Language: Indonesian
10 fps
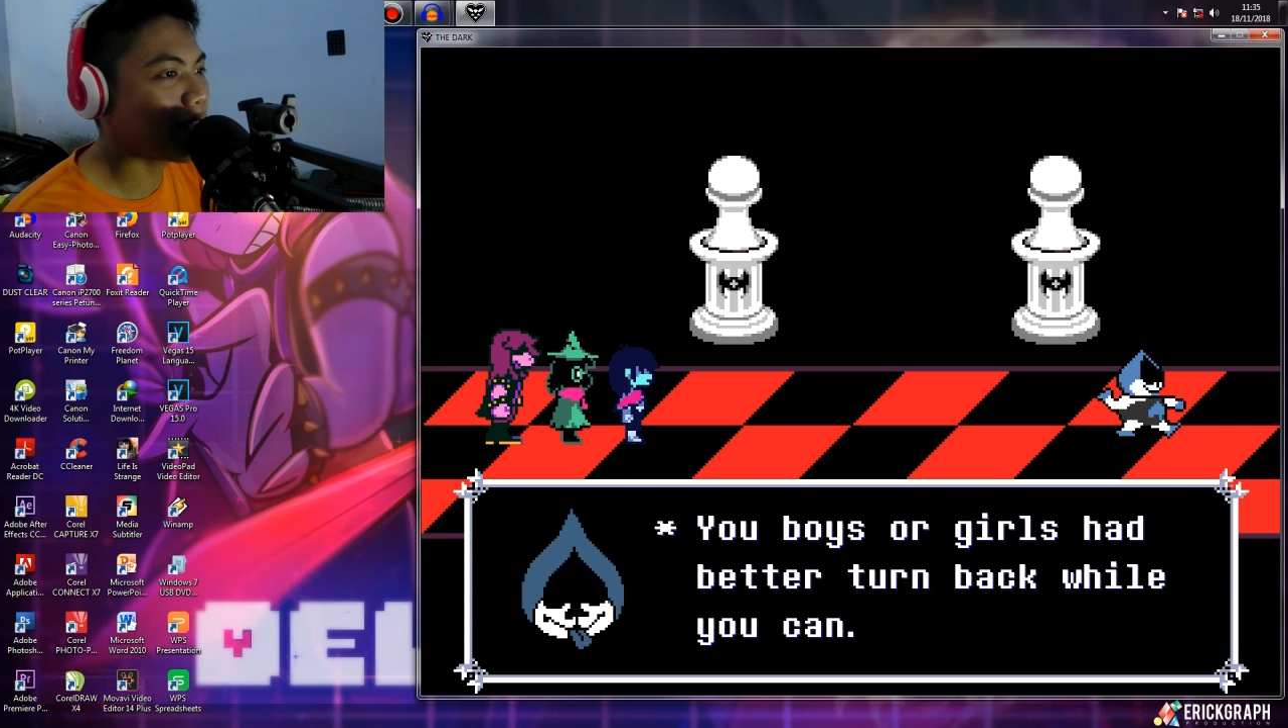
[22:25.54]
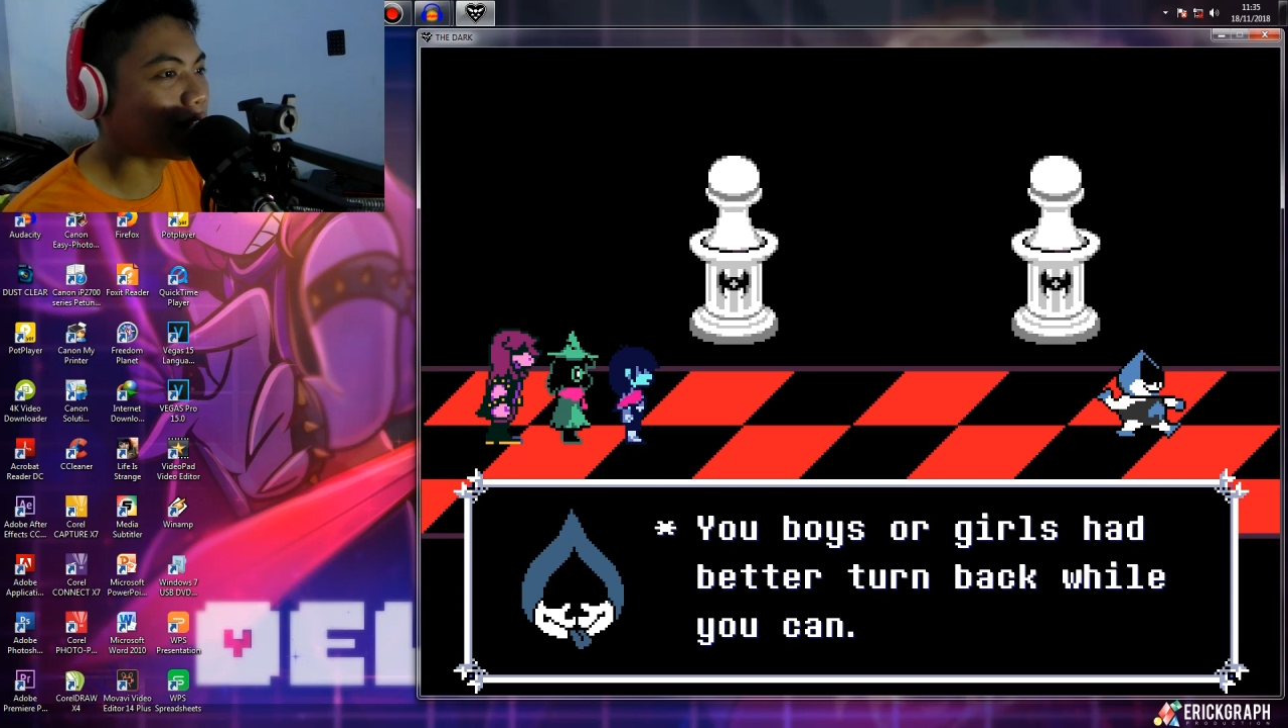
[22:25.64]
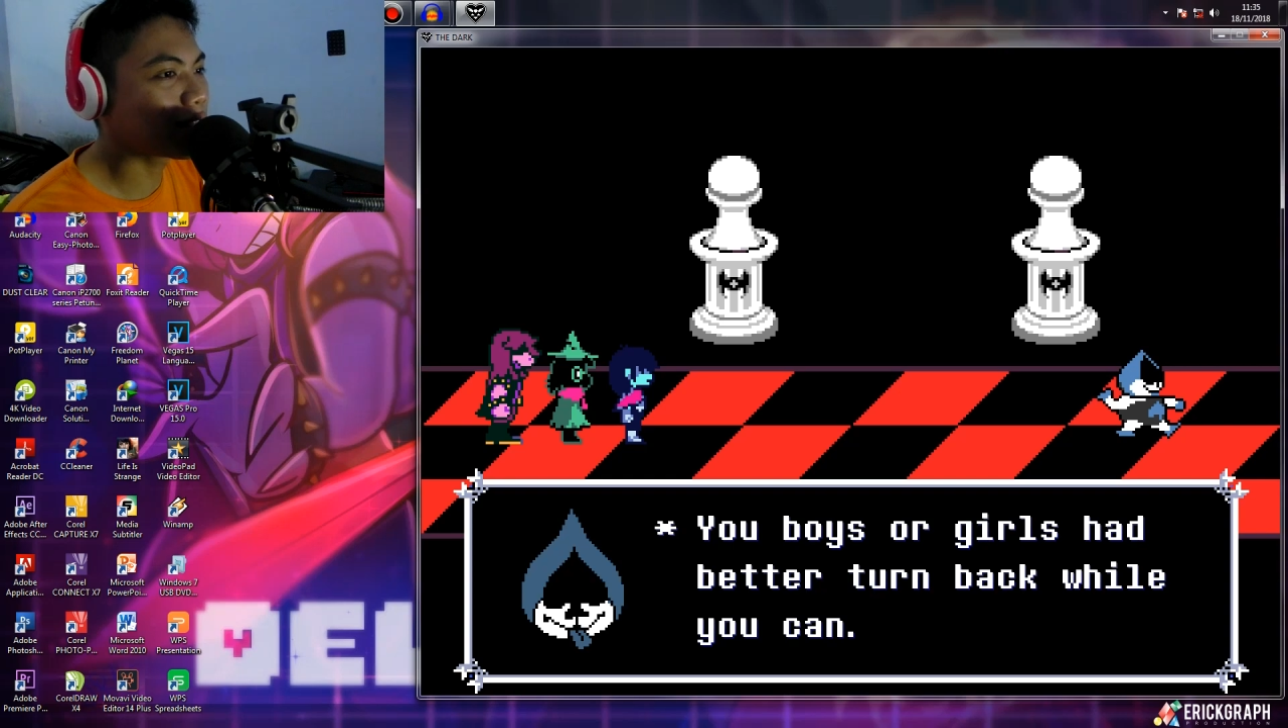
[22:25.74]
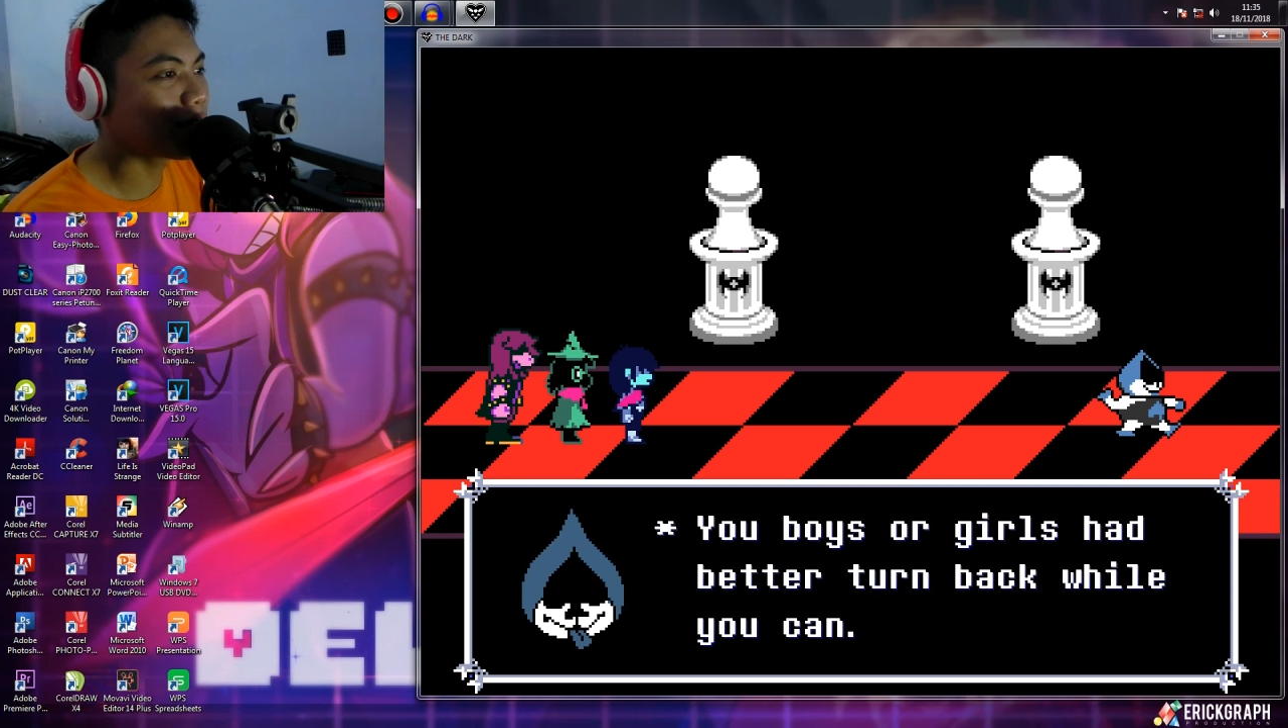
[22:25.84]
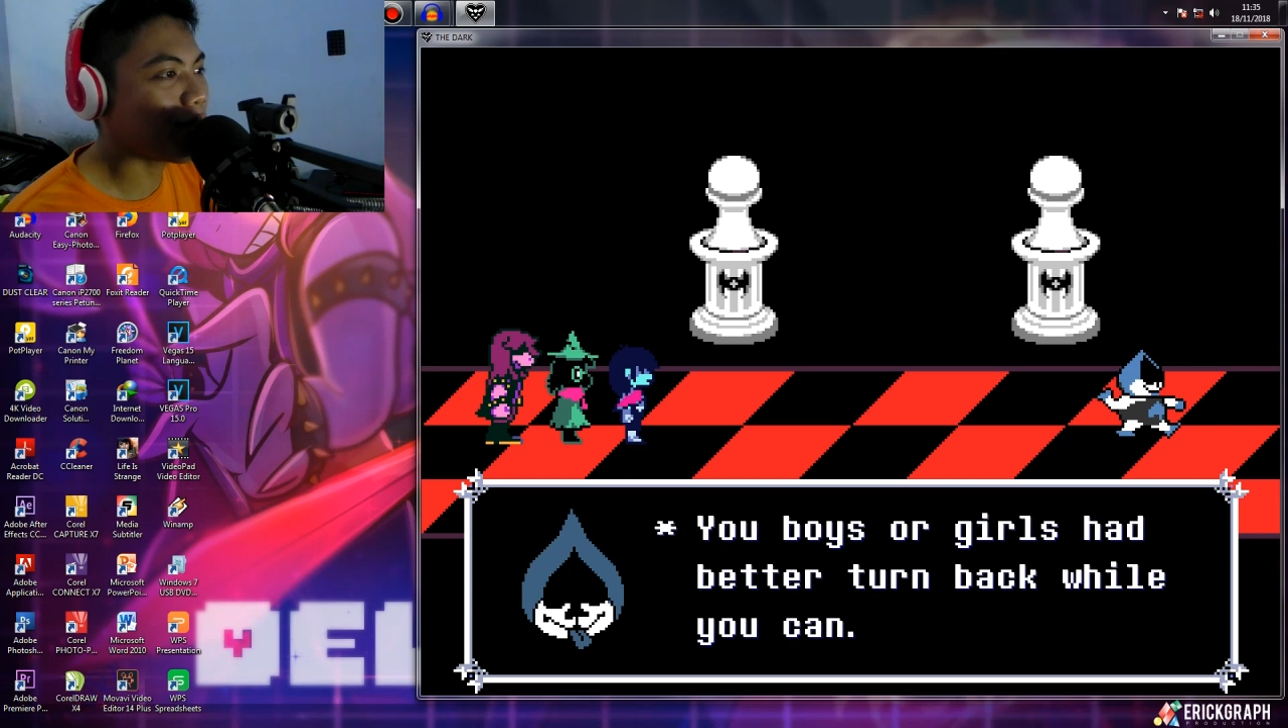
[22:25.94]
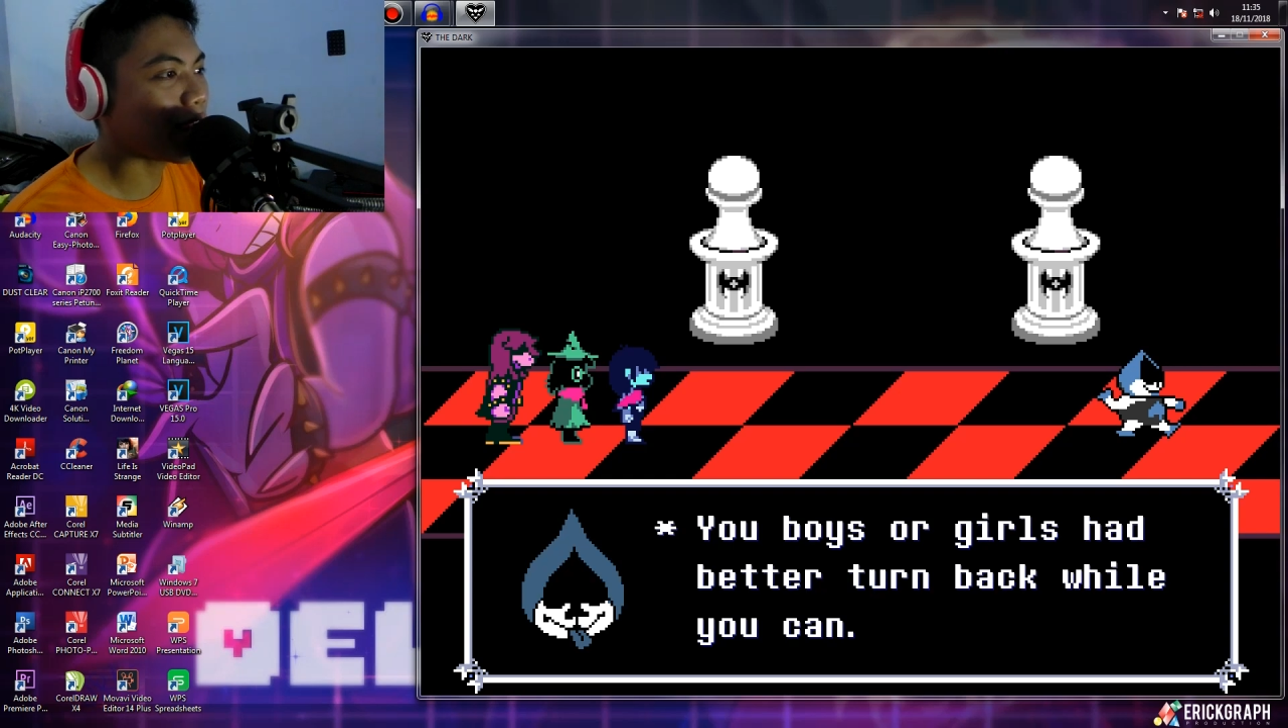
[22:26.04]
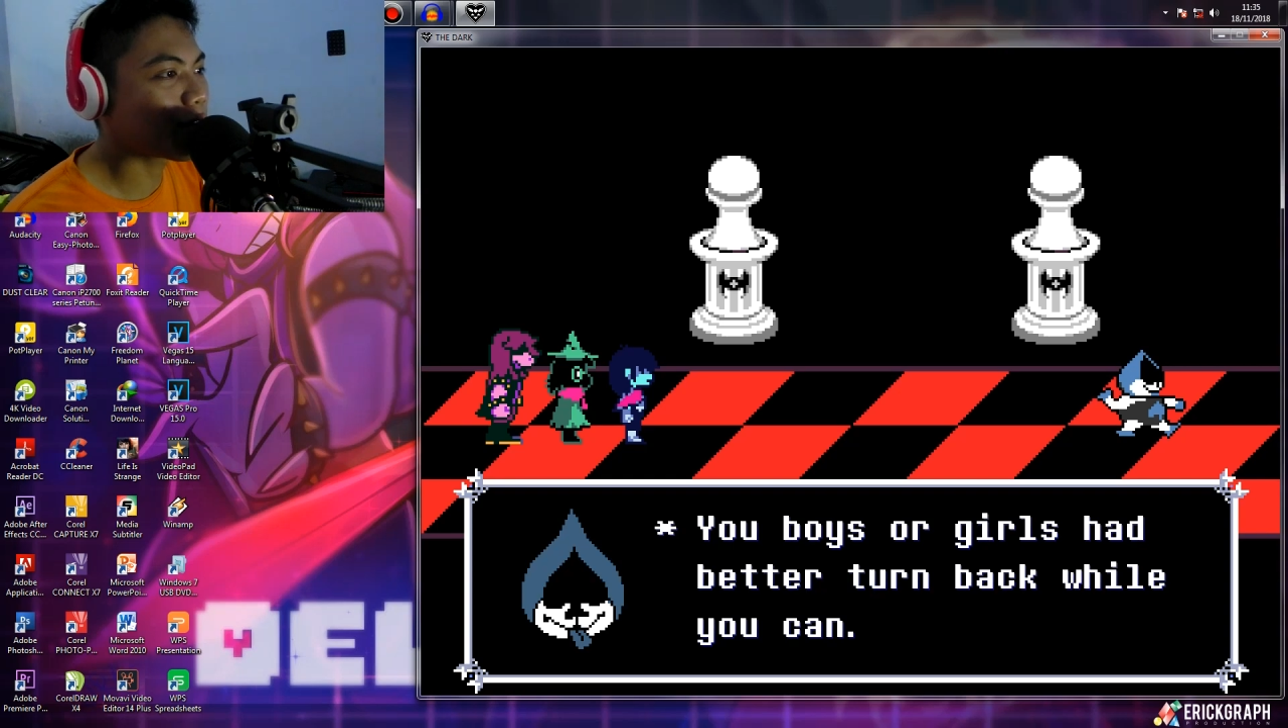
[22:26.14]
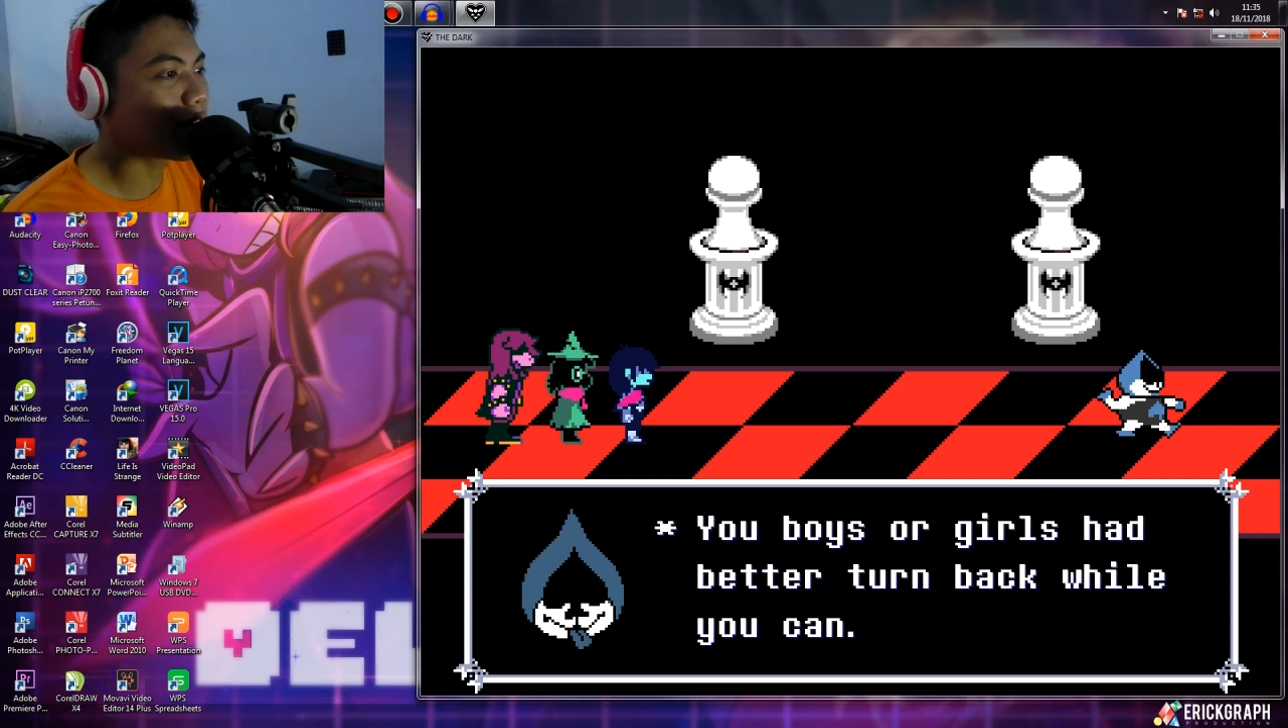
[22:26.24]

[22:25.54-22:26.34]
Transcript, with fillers: turn back while